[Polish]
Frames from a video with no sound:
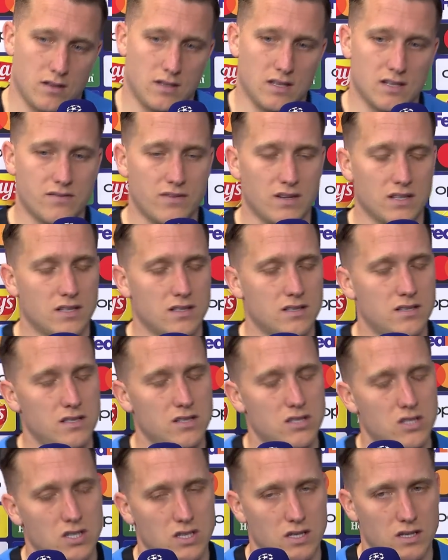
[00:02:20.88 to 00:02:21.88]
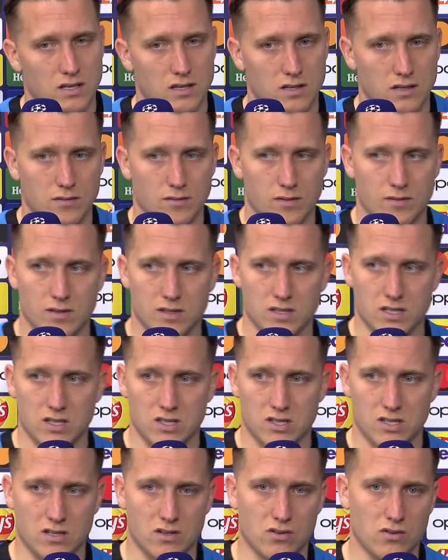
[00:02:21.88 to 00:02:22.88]
jest fantastyczny i mam
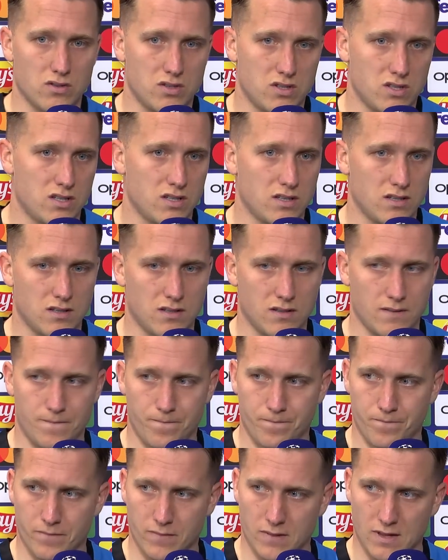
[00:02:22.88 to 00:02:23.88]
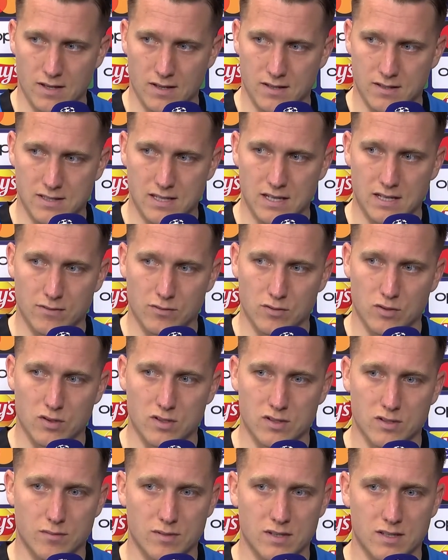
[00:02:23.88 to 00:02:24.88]
nadzieję, że zakończy się celem, który
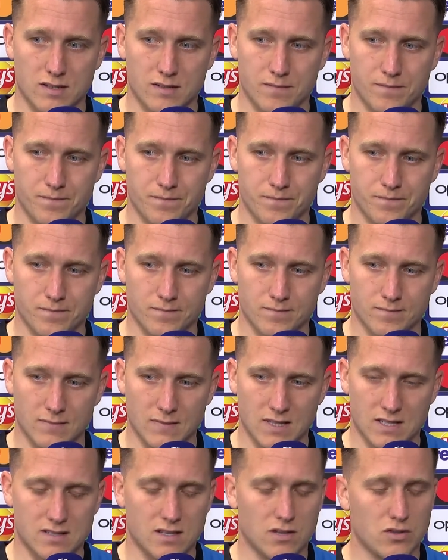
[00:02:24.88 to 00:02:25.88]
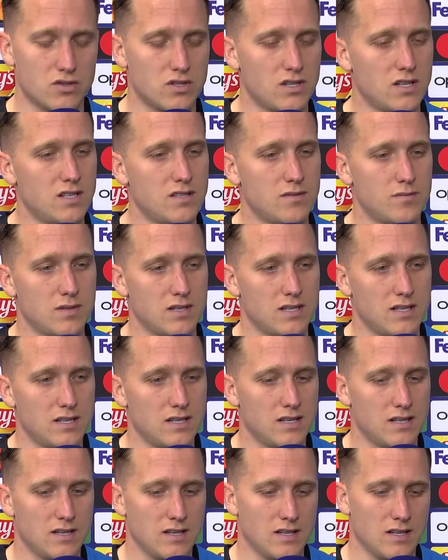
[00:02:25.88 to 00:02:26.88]
sobie założyliśmy i
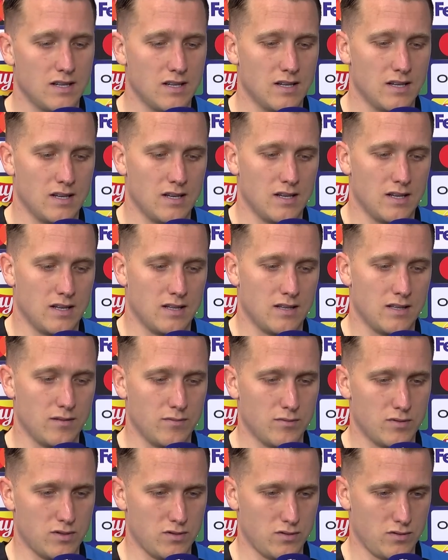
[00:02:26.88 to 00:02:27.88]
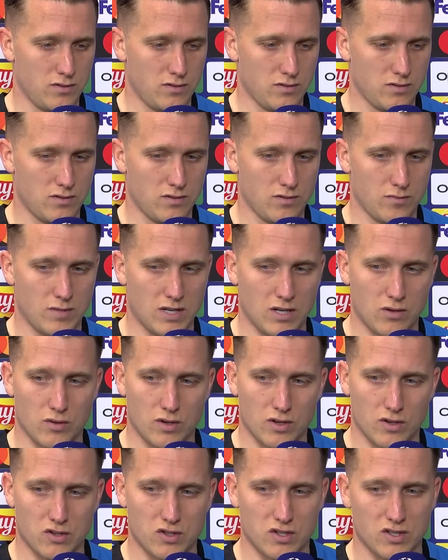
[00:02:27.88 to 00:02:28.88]
tym, co, co
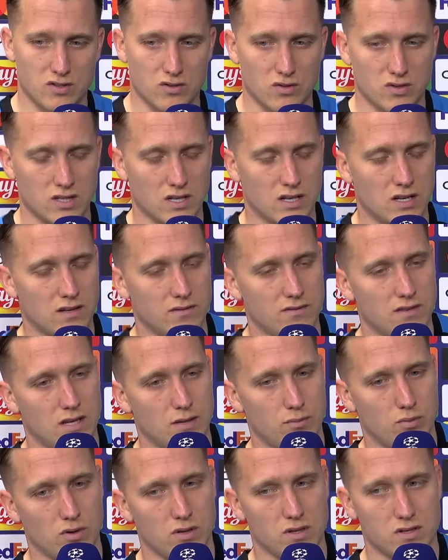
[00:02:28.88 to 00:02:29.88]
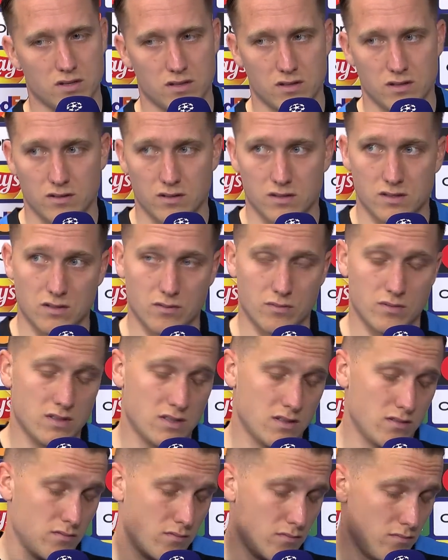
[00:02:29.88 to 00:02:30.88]
brakuje od 33 lat na Napoli, czyli
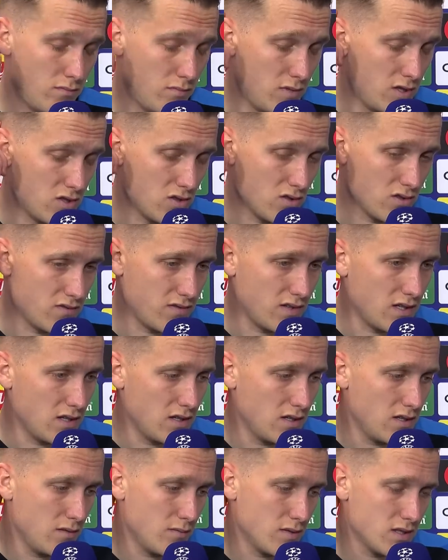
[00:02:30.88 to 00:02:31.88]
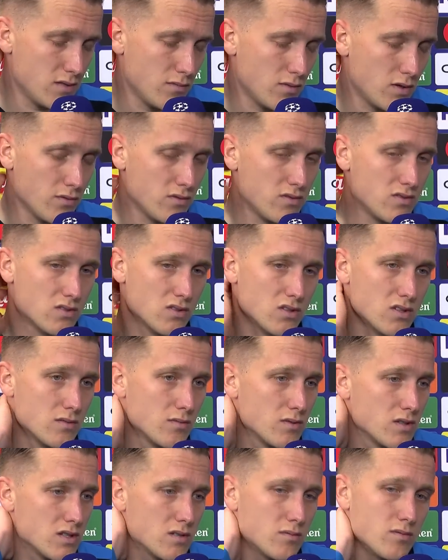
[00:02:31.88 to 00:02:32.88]
zdobędziemy mistrzostwa i będziemy robić wszystko,
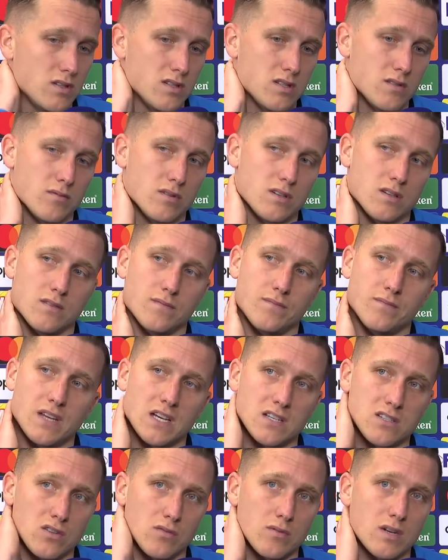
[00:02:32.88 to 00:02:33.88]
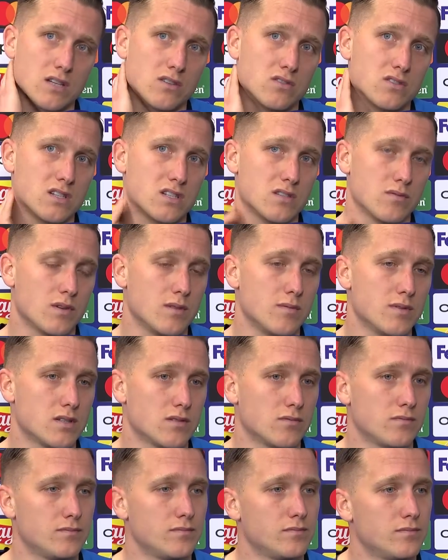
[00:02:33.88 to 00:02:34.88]
żeby, żeby, żeby dać tą radość naszym
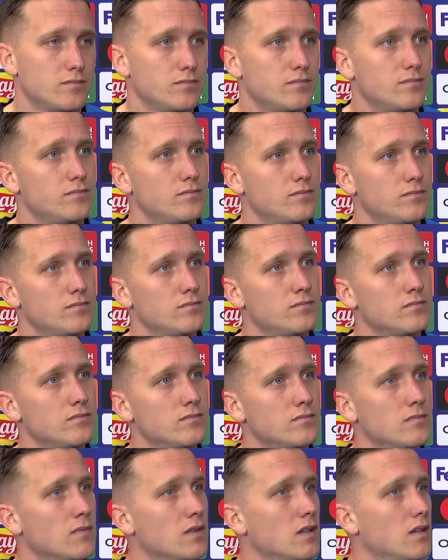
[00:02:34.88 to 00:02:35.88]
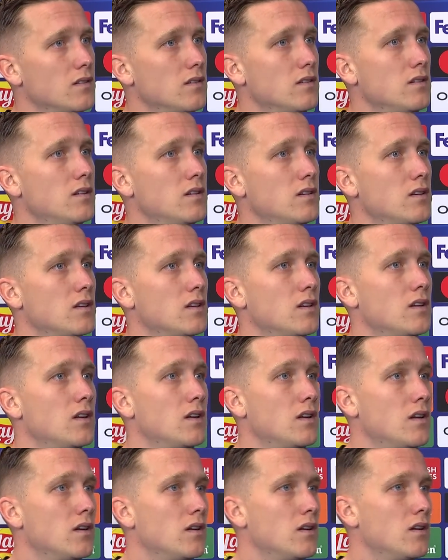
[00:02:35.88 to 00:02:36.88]
kibicom. Pół żartem, pół serio Szymon Marciniak
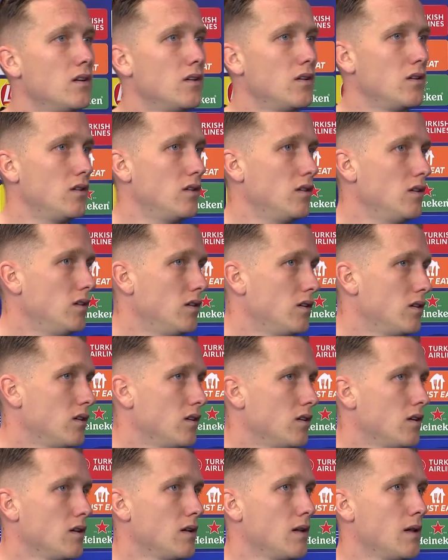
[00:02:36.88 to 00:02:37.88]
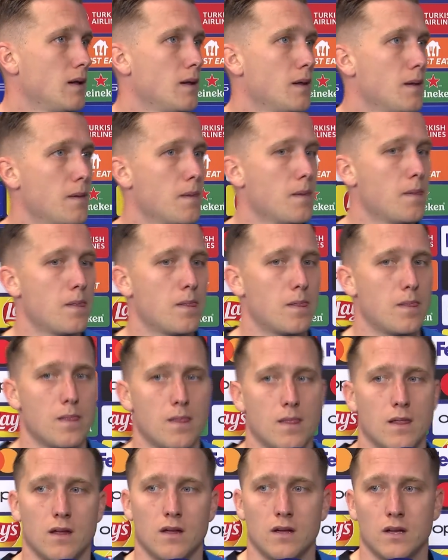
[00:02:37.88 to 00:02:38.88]
tłumaczył się z gwizdków skarnych?
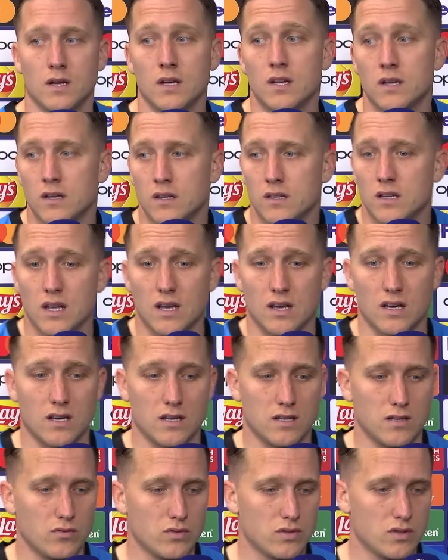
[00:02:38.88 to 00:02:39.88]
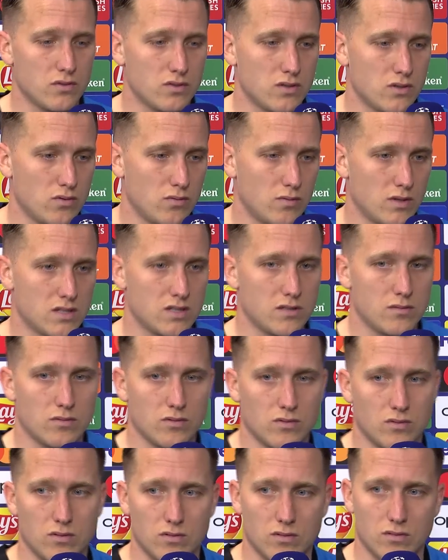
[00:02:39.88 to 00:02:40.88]
E, nie, musiał się tłumaczyć,
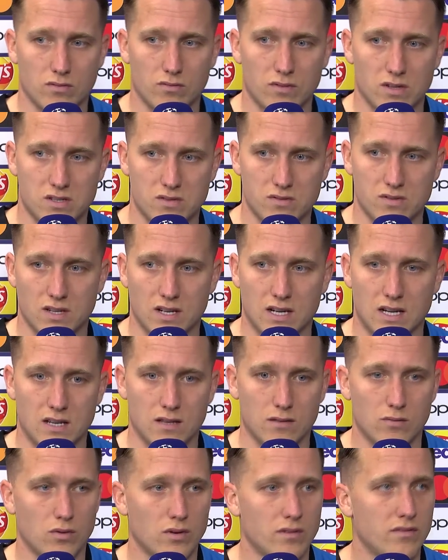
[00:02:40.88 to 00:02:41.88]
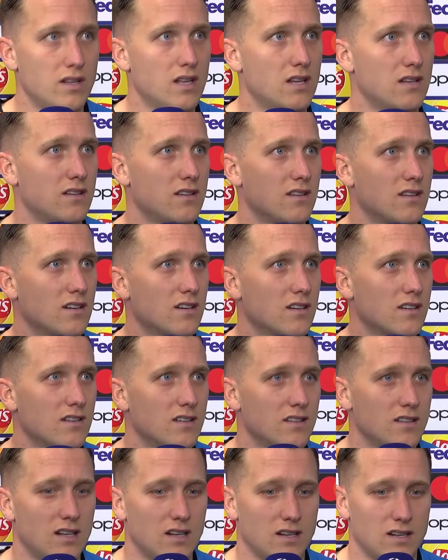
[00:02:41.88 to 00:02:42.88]
bo uważam, że karny był ewidentny, tak?
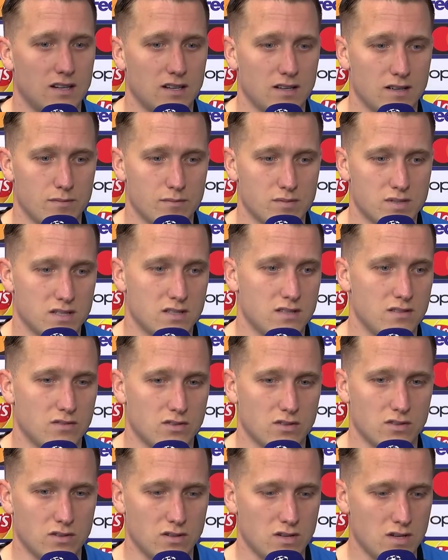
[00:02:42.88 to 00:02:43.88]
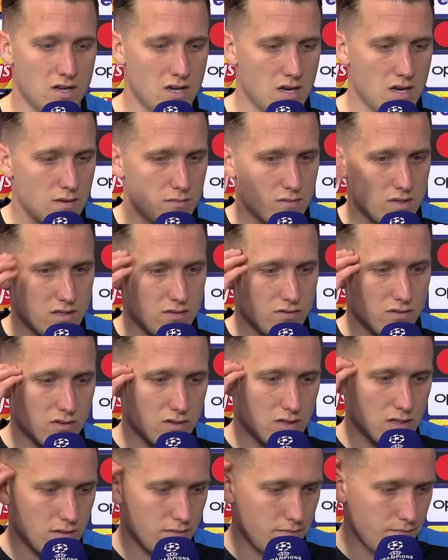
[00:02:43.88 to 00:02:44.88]
Dla przeciwko,
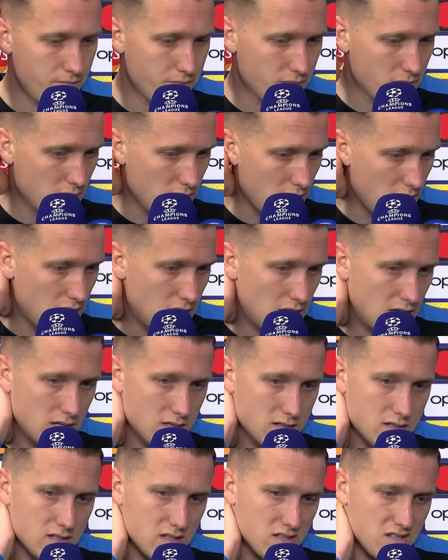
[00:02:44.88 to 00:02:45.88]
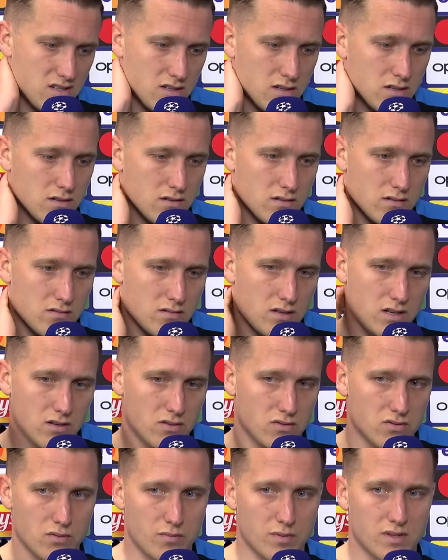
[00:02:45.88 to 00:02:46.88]
przeciwko nam i dla nas także, nie
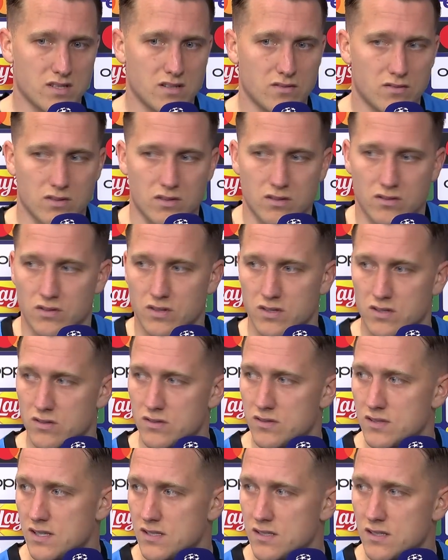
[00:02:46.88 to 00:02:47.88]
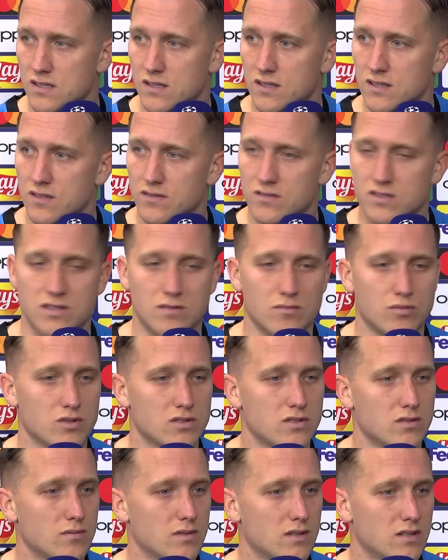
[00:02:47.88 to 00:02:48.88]
no, super zawody. No, jest to sędzia na najwyższym
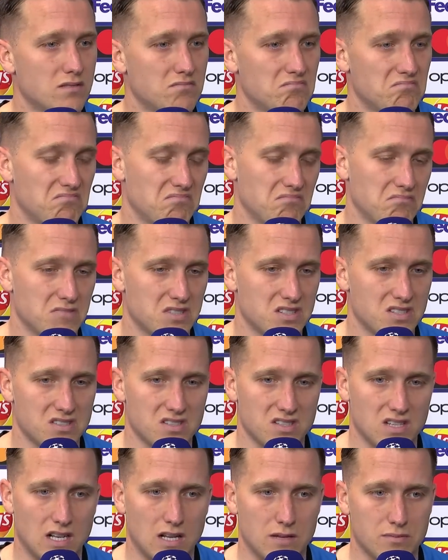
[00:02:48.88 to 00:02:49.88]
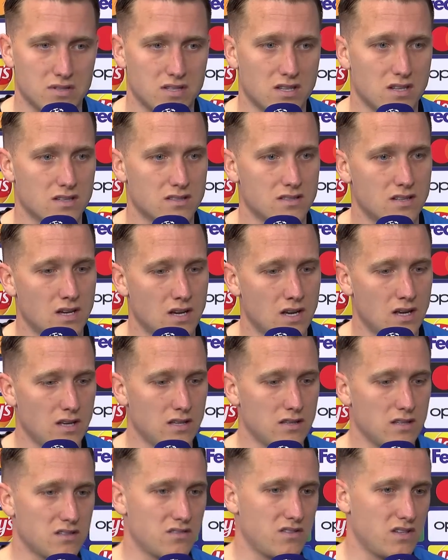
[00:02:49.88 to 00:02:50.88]
poziomie. Myślę, że najlepszy teraz
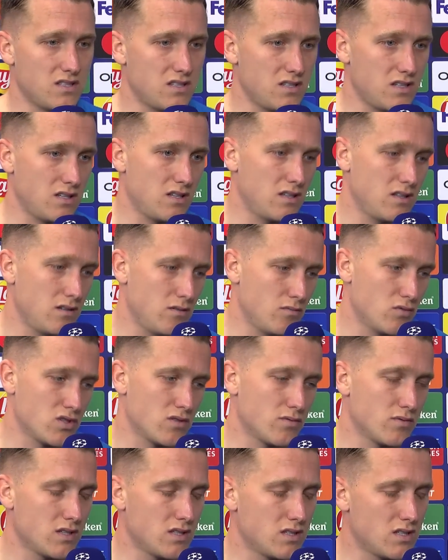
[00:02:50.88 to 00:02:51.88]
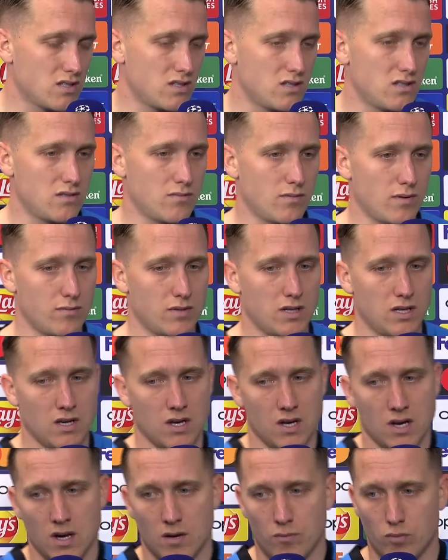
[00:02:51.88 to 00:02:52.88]
na świecie i możemy się cieszyć, że mamy
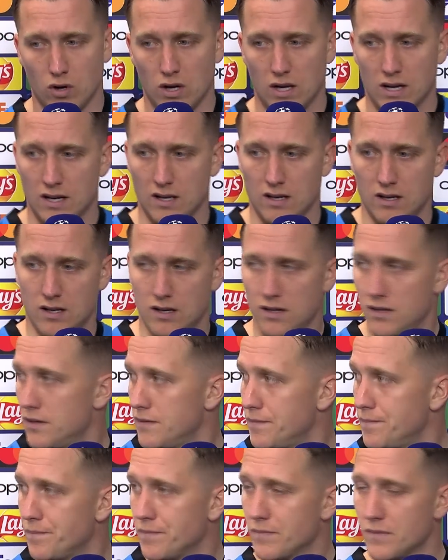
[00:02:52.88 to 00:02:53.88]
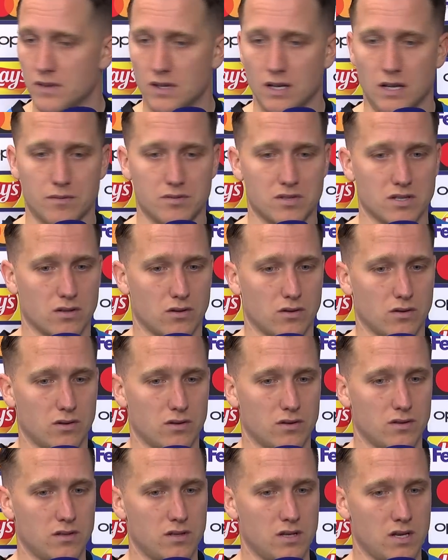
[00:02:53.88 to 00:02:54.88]
Polaka najlepszego
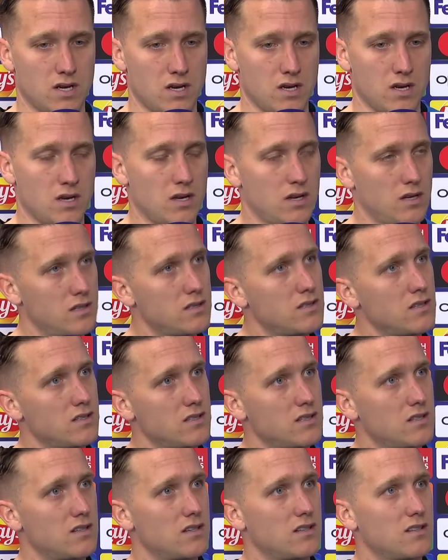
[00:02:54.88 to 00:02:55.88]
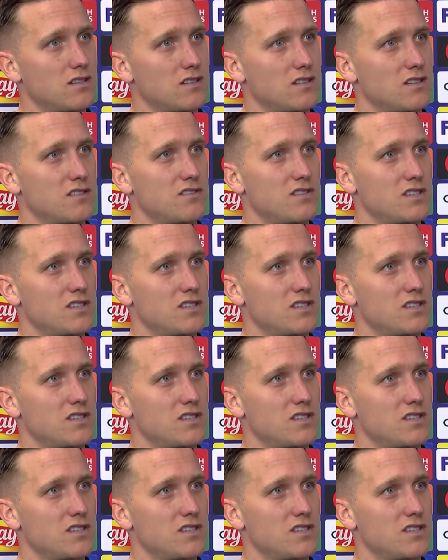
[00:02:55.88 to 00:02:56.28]
sędzia na, na, na